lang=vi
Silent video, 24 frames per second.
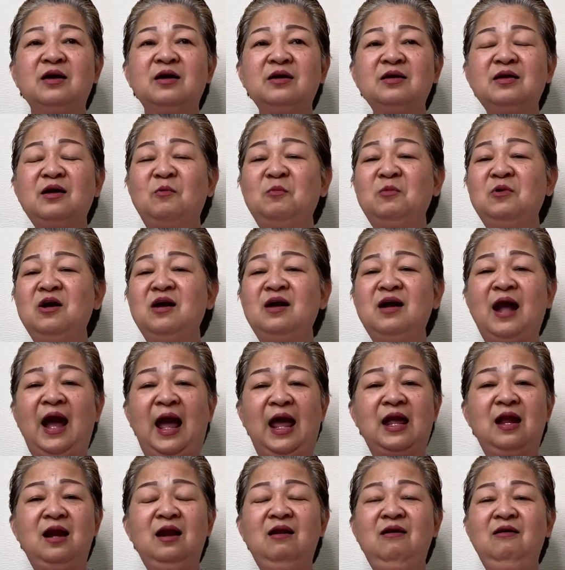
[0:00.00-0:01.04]
giống như
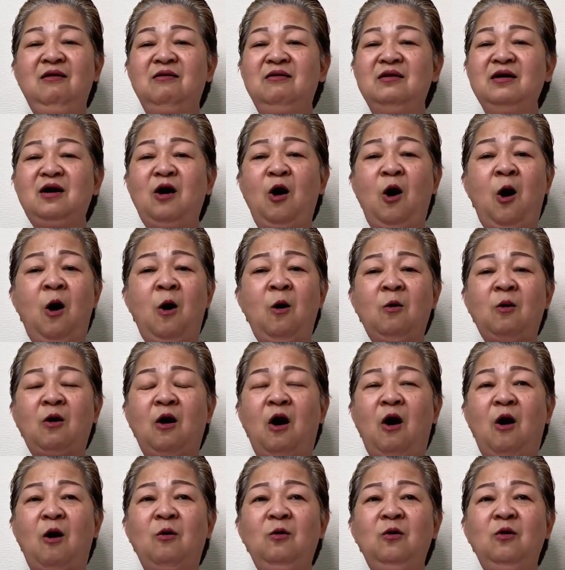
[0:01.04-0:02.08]
gãy lưỡi khô
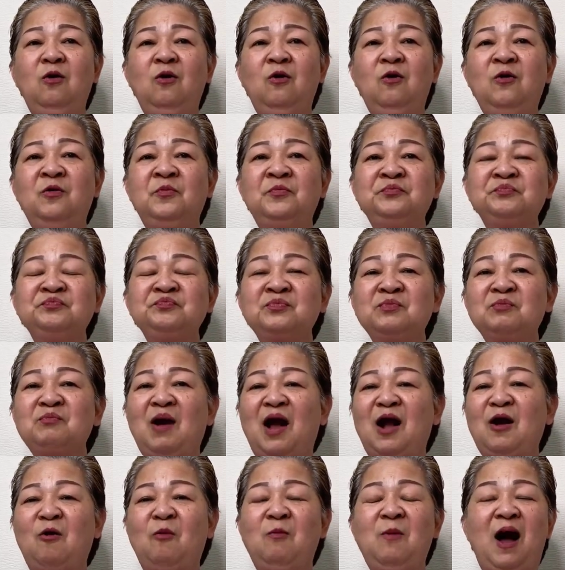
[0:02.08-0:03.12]
cổ luôn
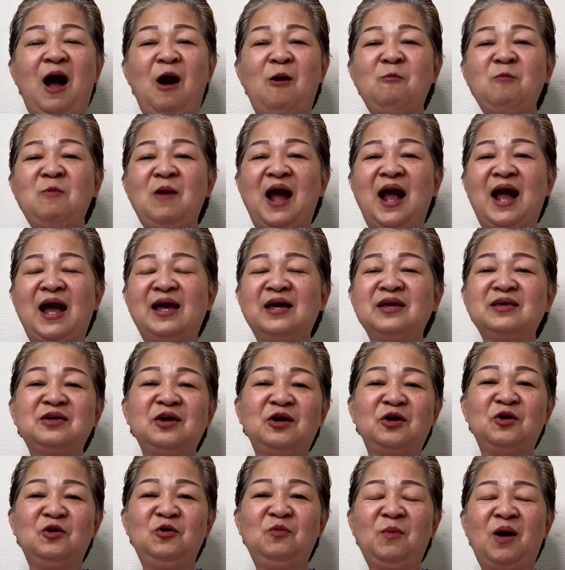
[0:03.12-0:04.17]
mà cũng không ai
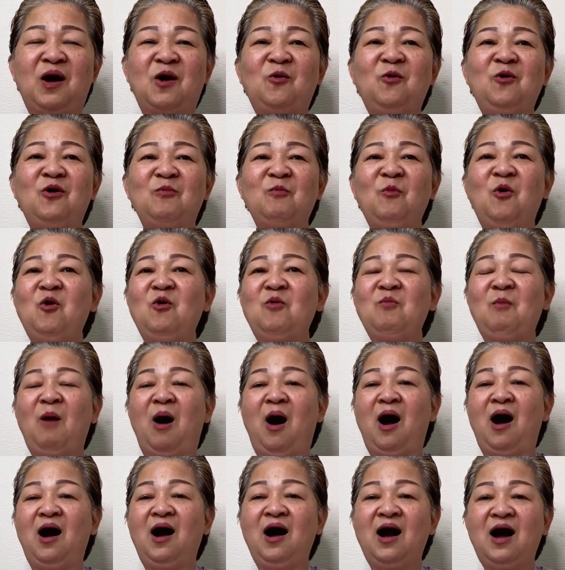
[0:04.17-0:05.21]
chịu mà buông
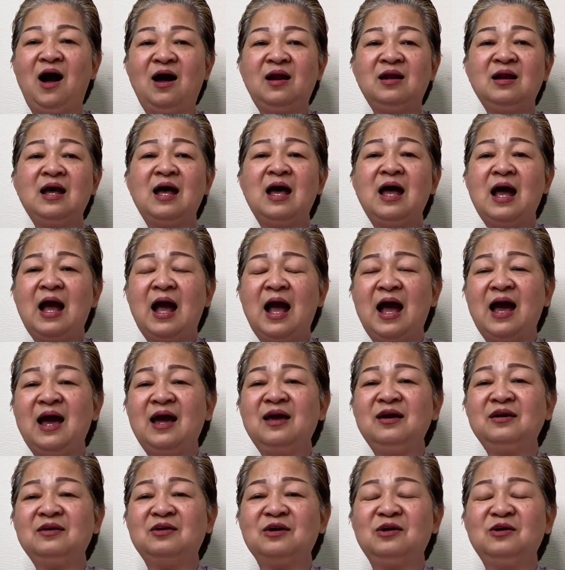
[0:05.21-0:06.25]
bỏ hết
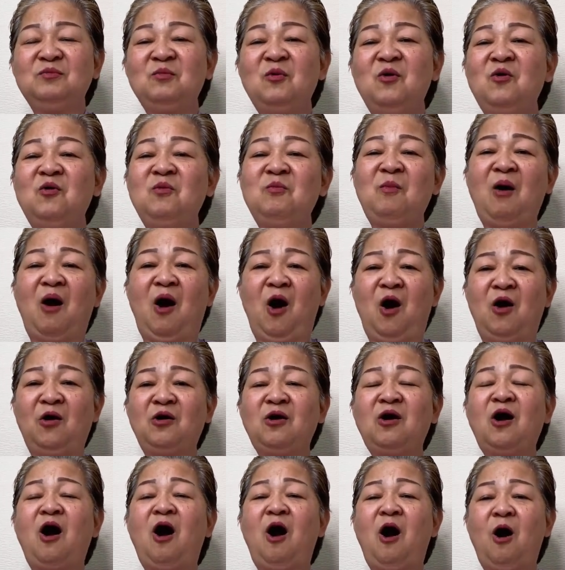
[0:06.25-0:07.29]
hai chữ buông bỏ nó
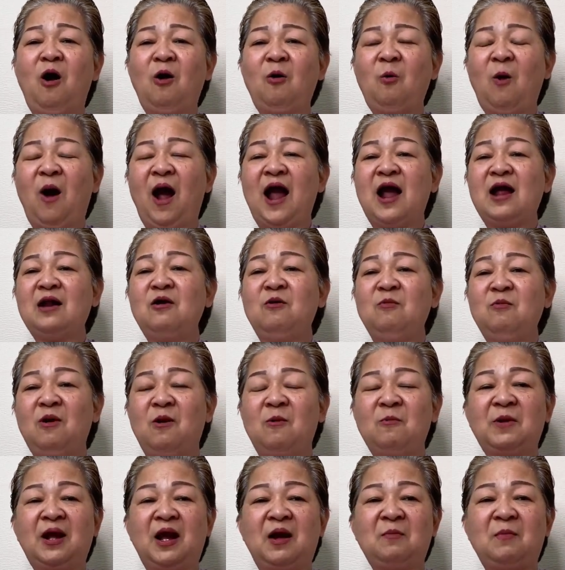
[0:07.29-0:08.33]
khó quá đúng
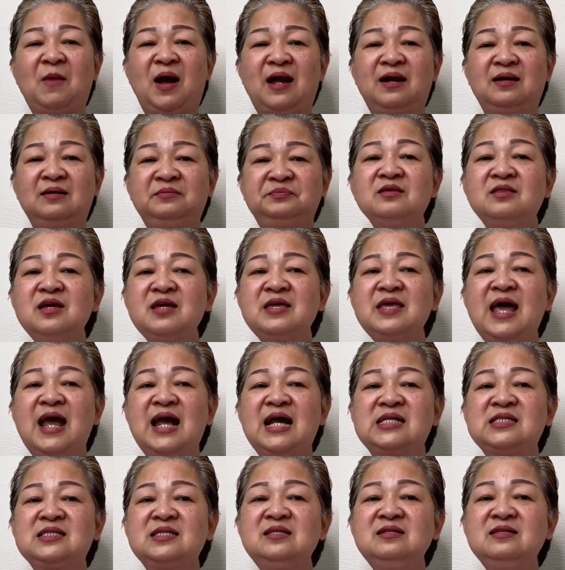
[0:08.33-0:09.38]
không các bạn Tiết
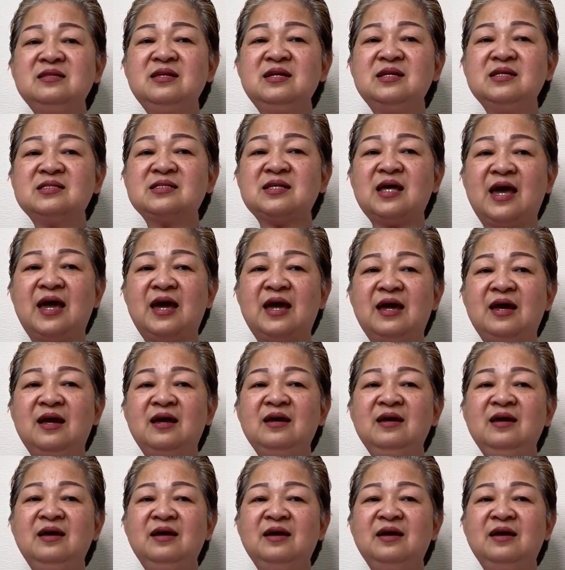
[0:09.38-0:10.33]
già xin chia sẻ